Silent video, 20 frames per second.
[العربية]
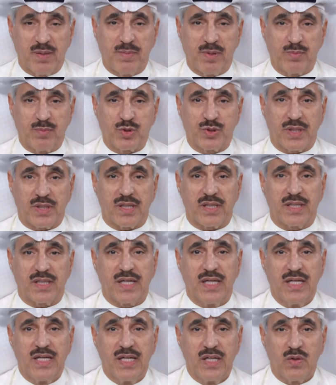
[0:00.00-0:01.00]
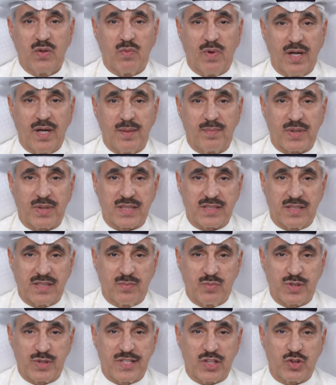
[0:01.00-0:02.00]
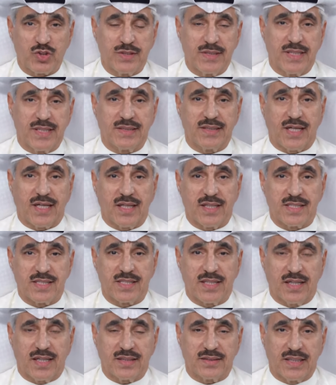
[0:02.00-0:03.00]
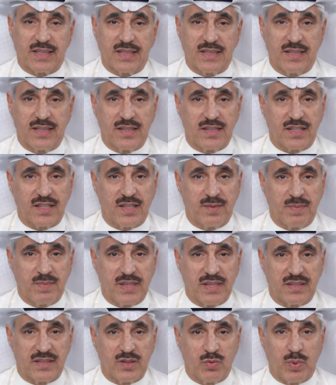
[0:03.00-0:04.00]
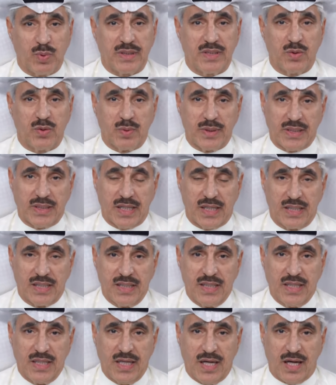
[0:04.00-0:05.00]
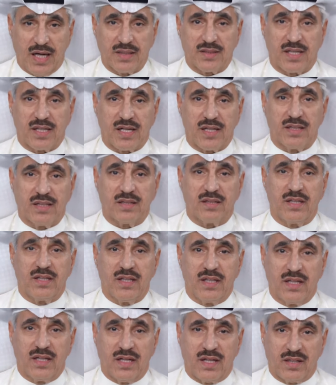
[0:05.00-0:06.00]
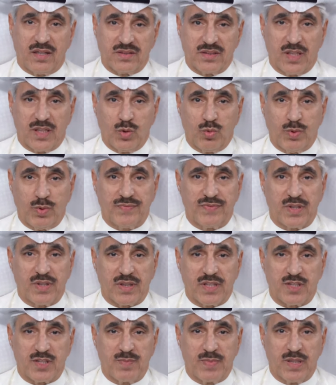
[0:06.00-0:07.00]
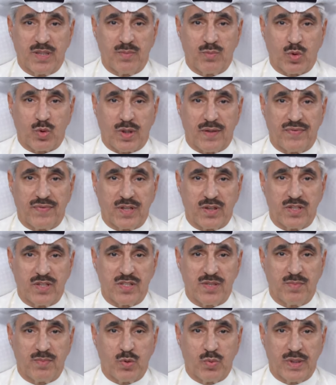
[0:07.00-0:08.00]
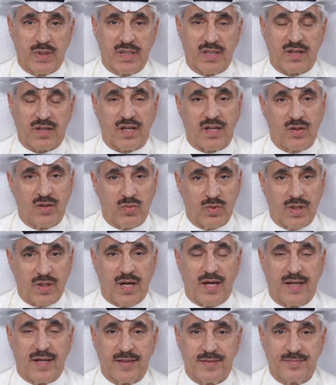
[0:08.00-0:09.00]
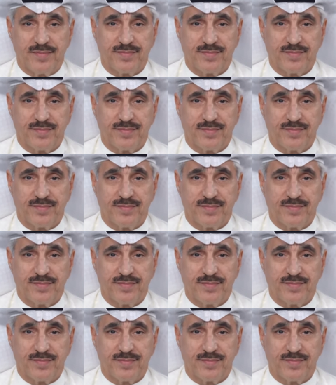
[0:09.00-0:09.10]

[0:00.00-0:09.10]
المشترك وأبرز المستجدات على الساحتين الإقليمية والدولية حضر اللقاء أعضاء الوفد الرسمي المرافق لسموه رعاه الله